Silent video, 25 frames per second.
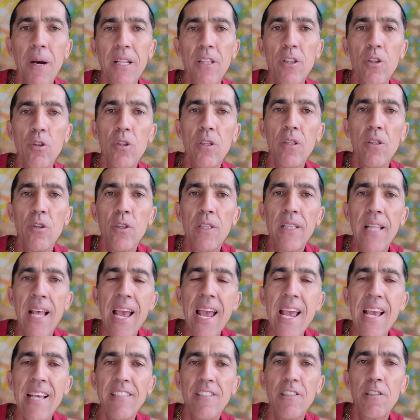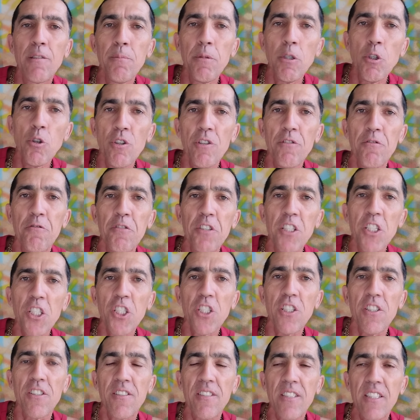para
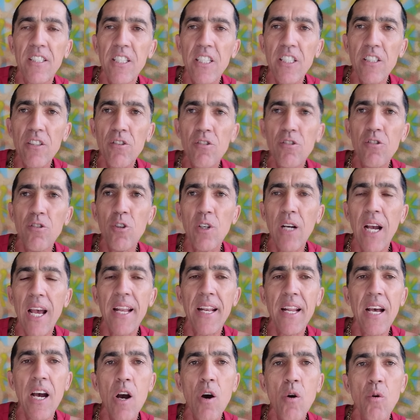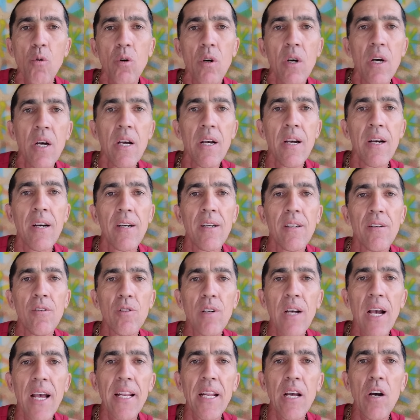10.020 inscritos no canal.
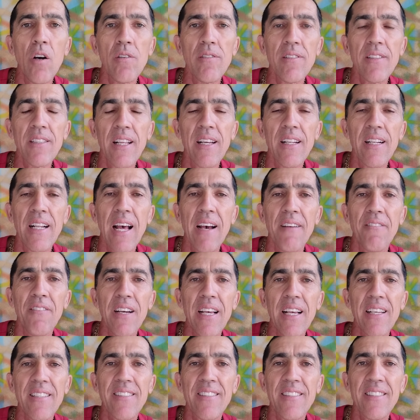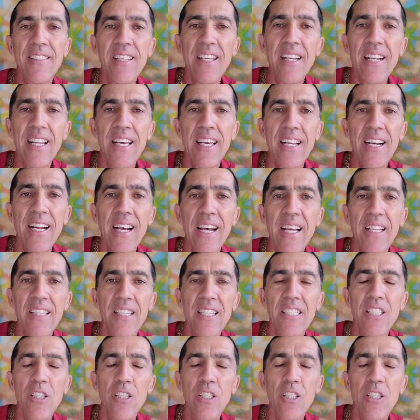O canal está lá, vai acelerado